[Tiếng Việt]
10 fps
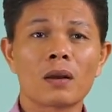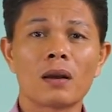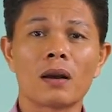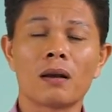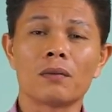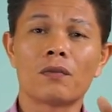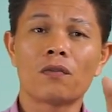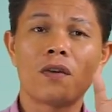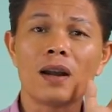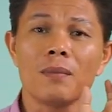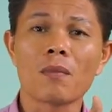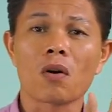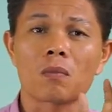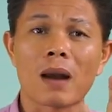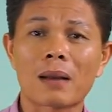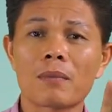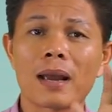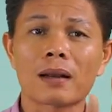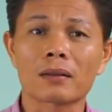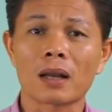à, với một bạn
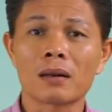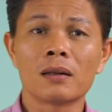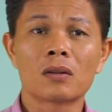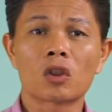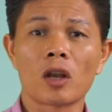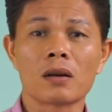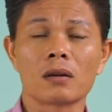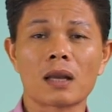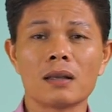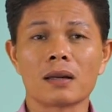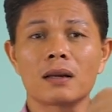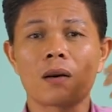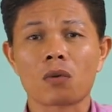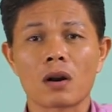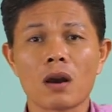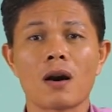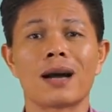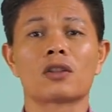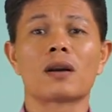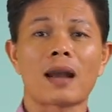marketing thì người ta nhìn cái góc độ đó
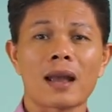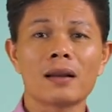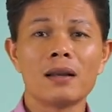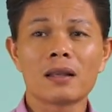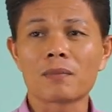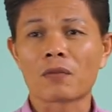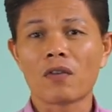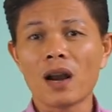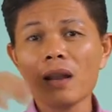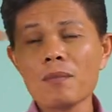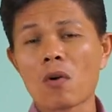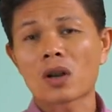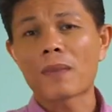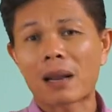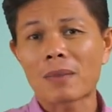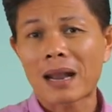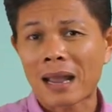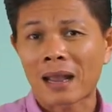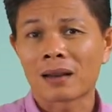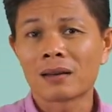hoàn toàn khác nhưng mà với một cái bạn bán
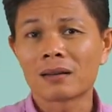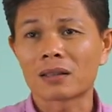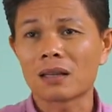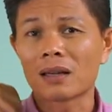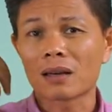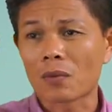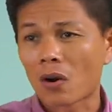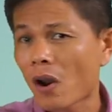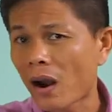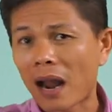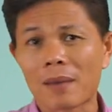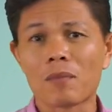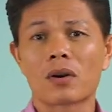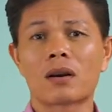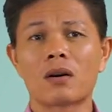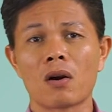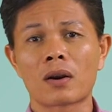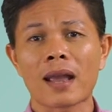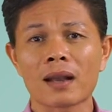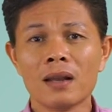hàng người ta nhìn góc độ đó lại một cái góc độ
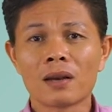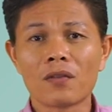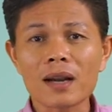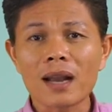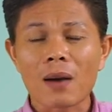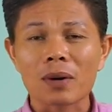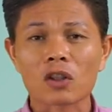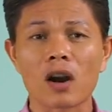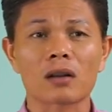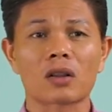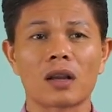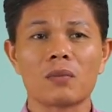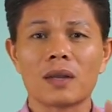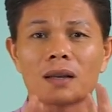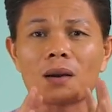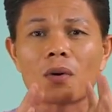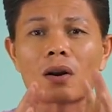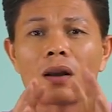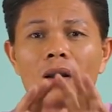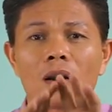khác với cái ông kỹ thuật thì ông nhìn cái góc độ
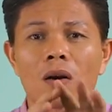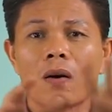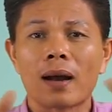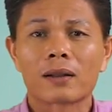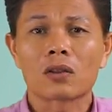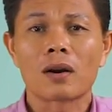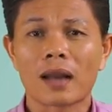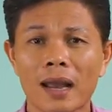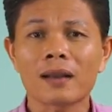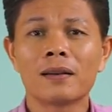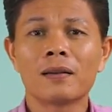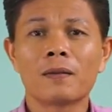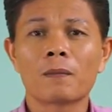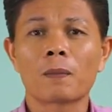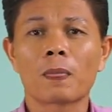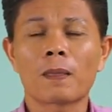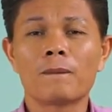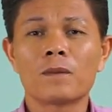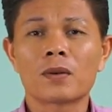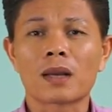đó hoàn toàn khác ừ.
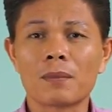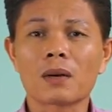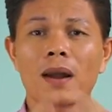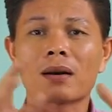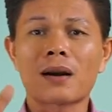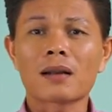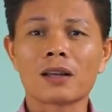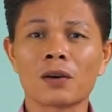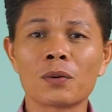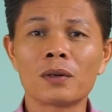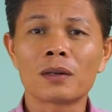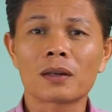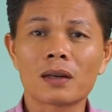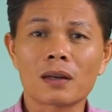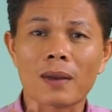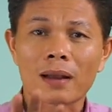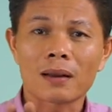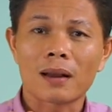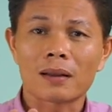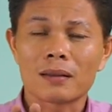cảm ơn các bạn rất nhiều khi các bạn
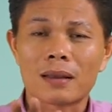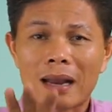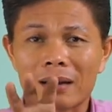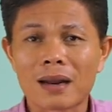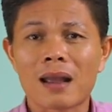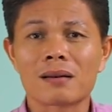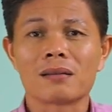à, nhận ra